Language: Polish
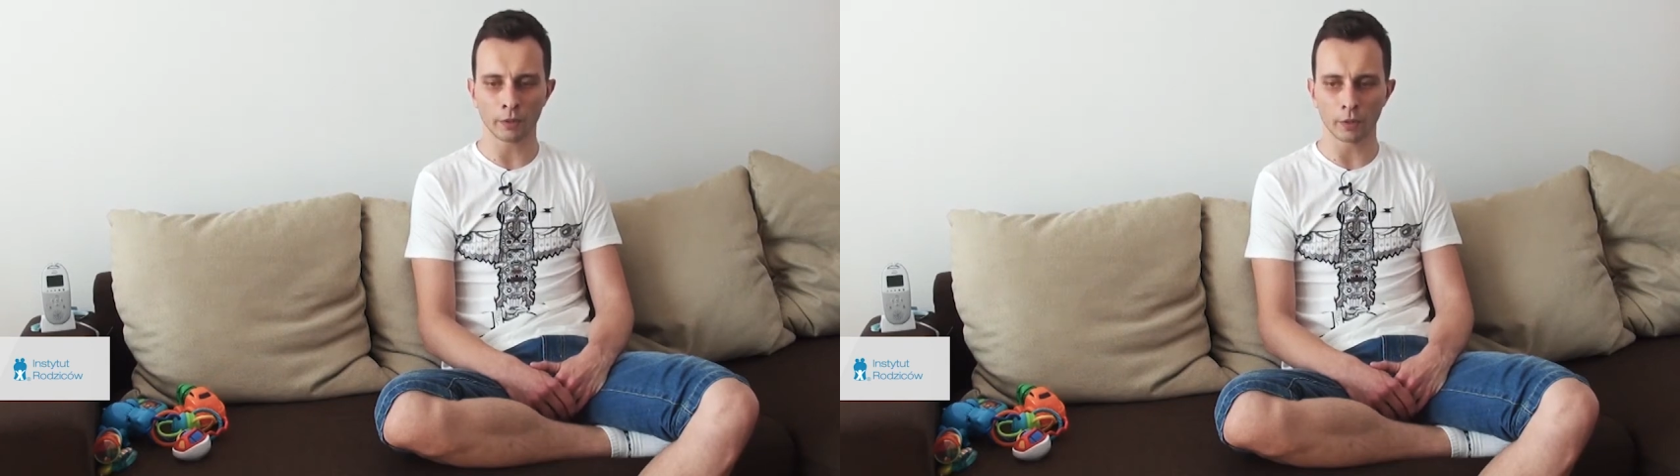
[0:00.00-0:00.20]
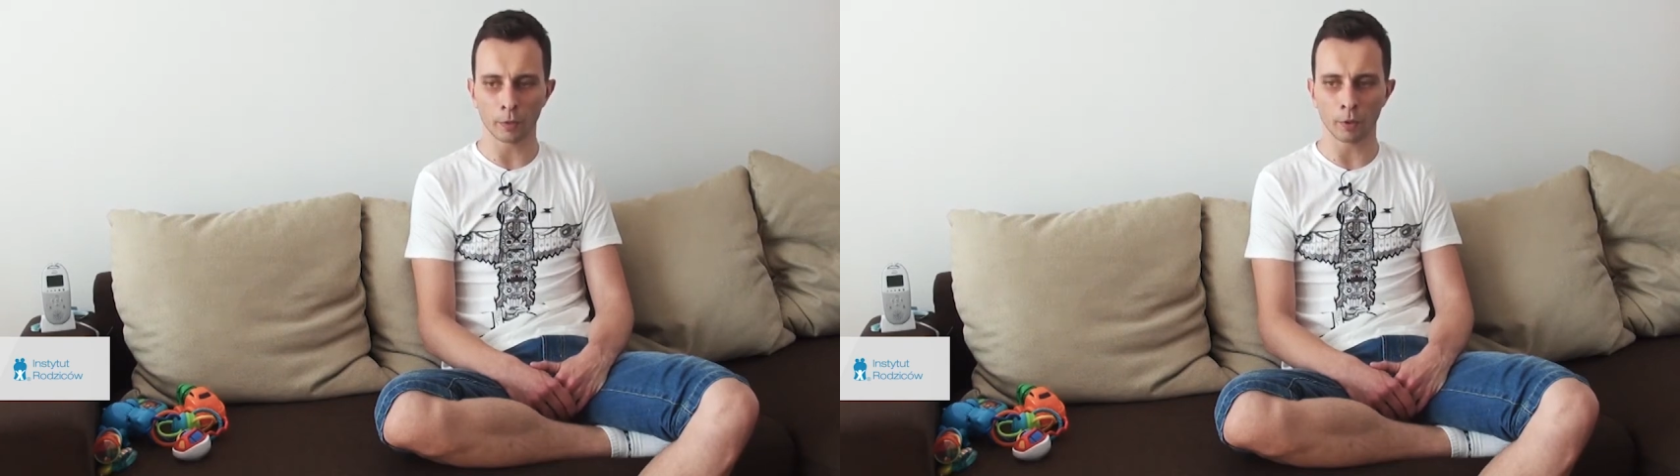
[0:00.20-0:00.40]

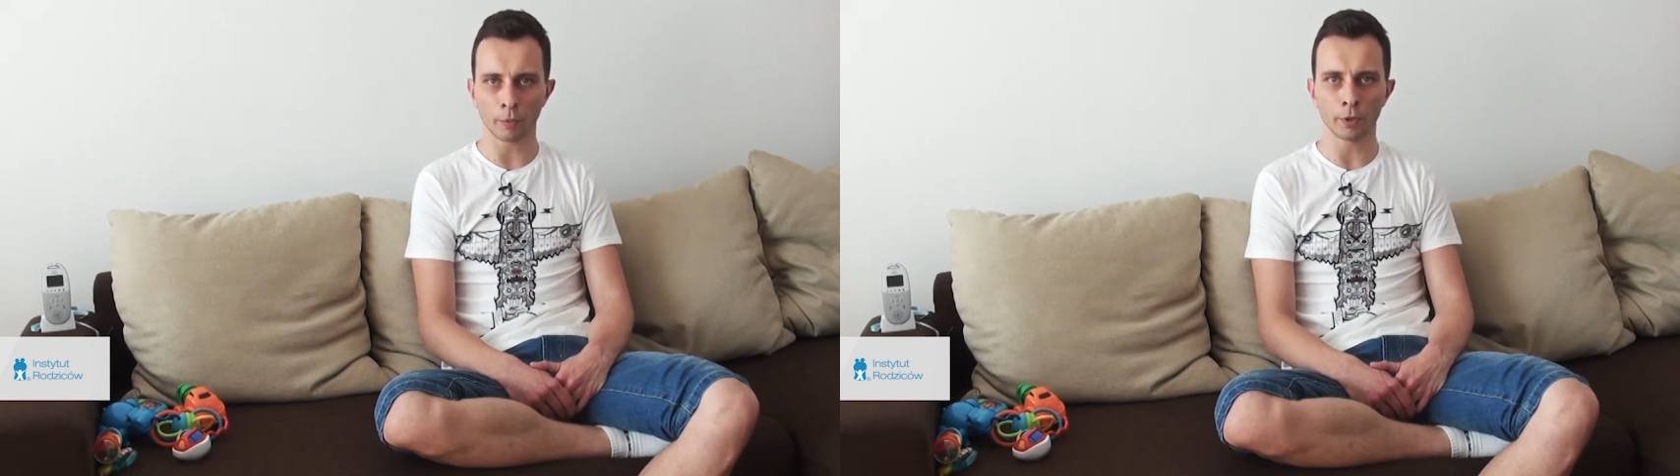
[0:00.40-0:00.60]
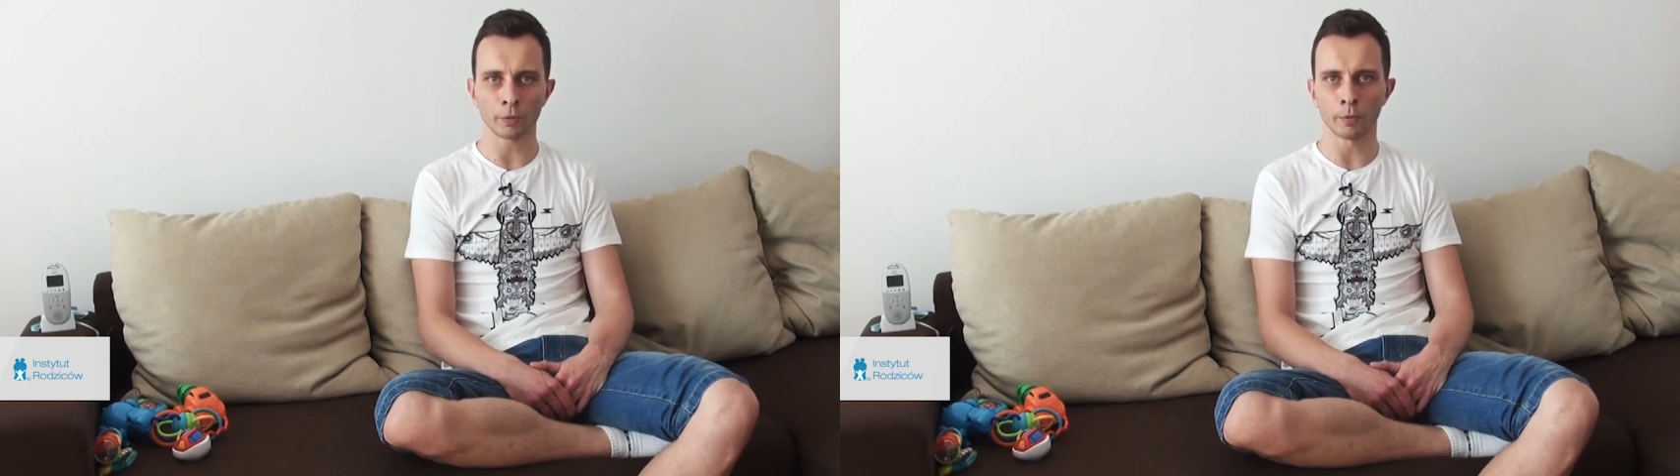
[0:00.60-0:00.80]
Do tej
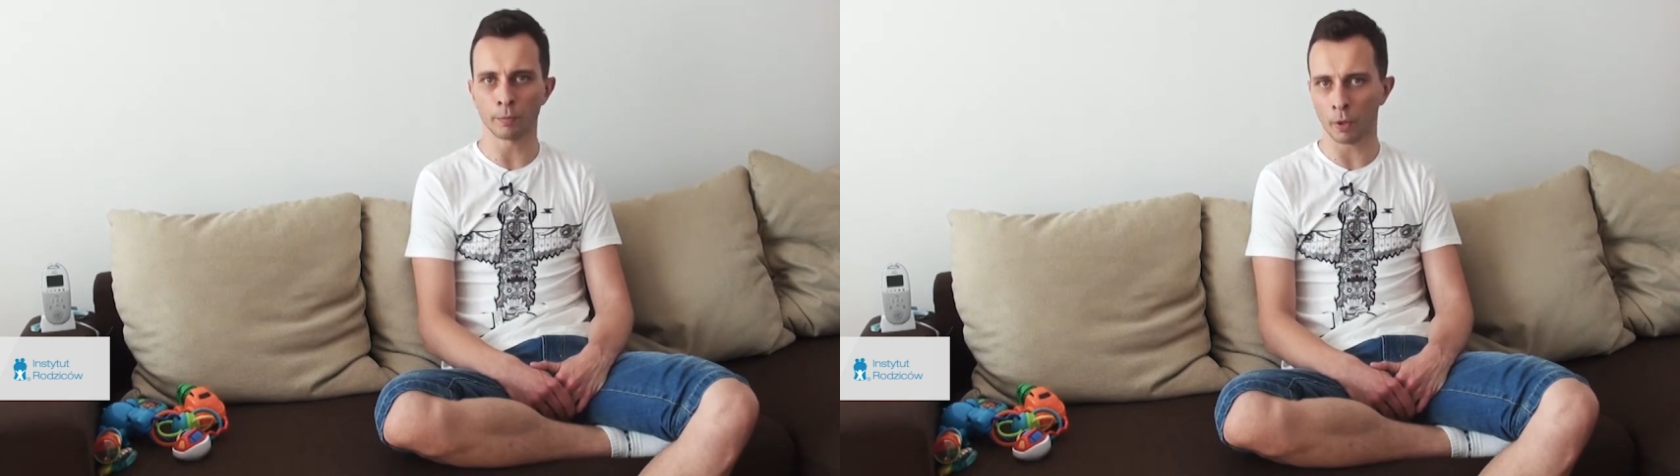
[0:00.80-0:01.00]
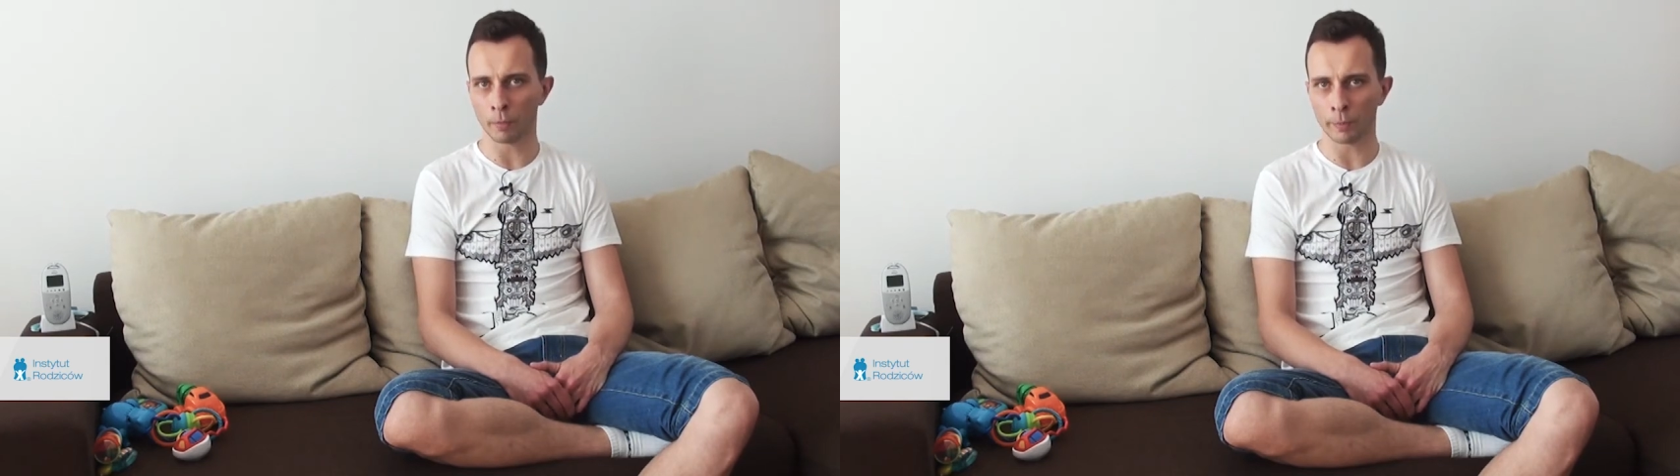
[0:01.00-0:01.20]
pory mieliśmy
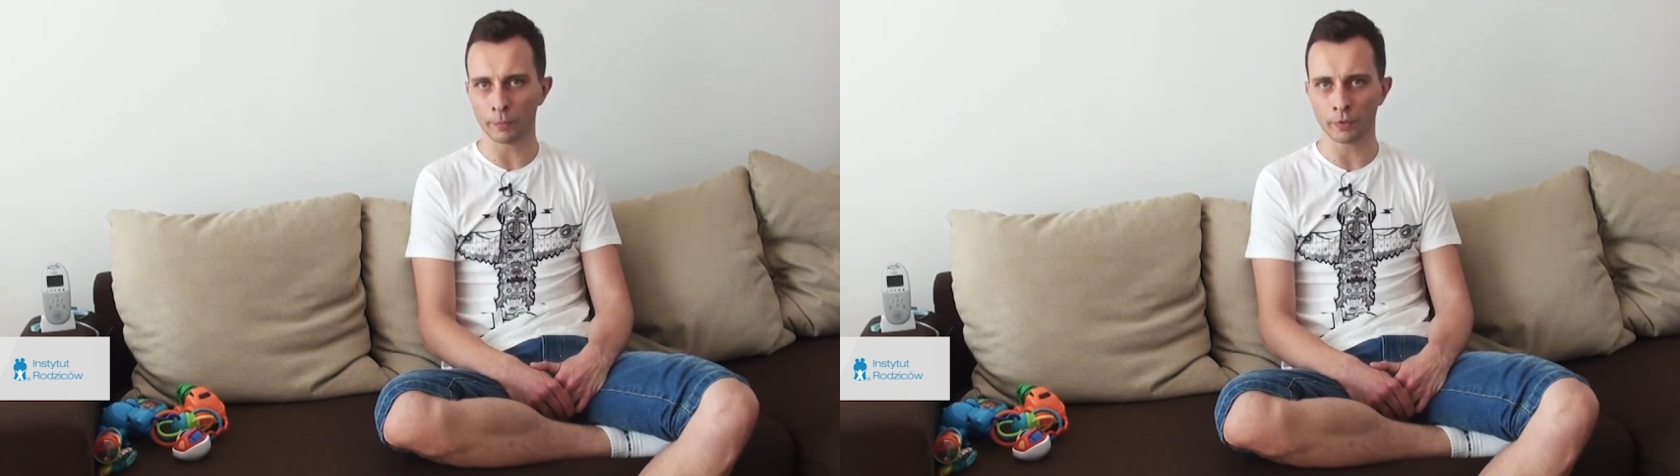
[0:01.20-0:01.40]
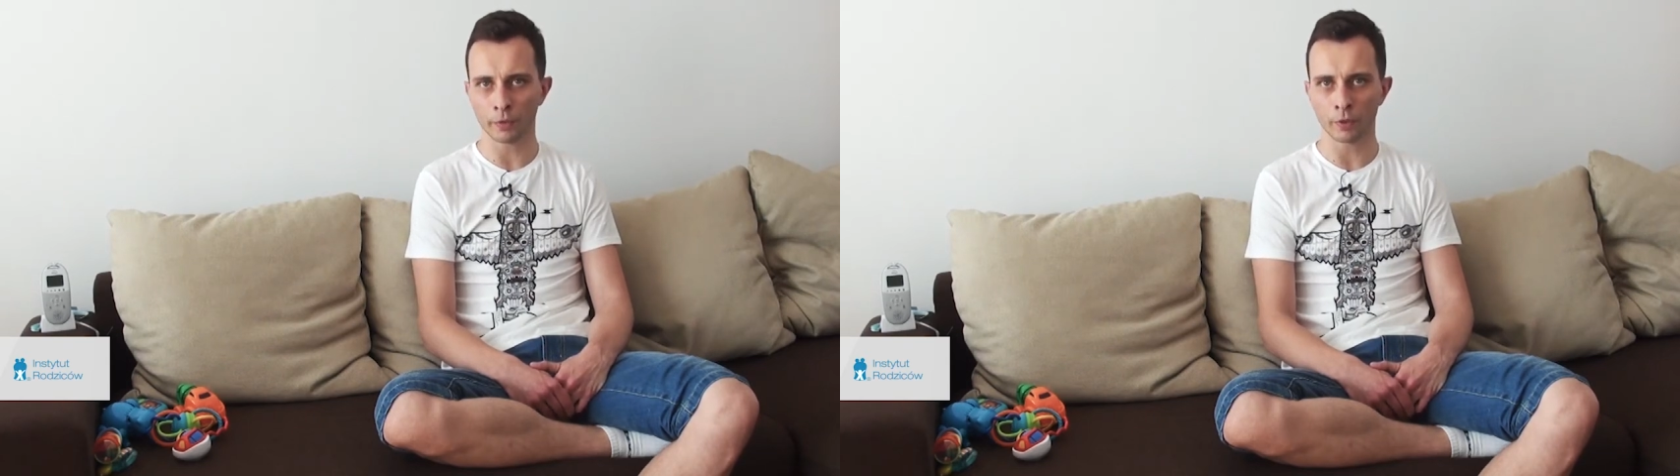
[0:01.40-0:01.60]

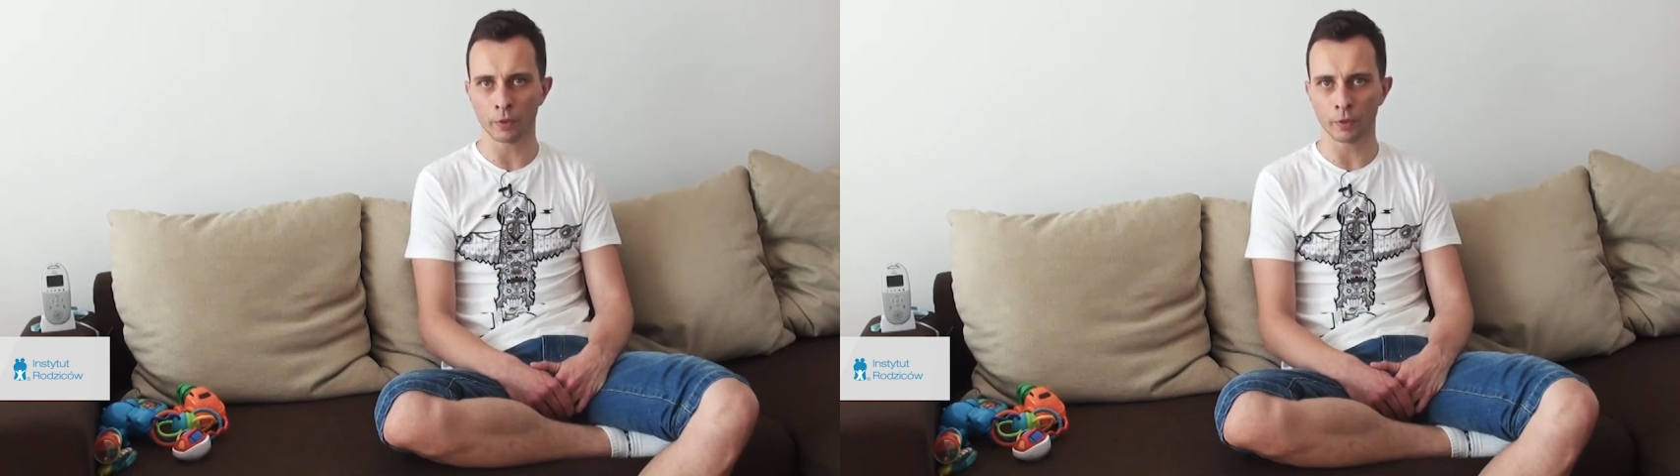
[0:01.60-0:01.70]
problem z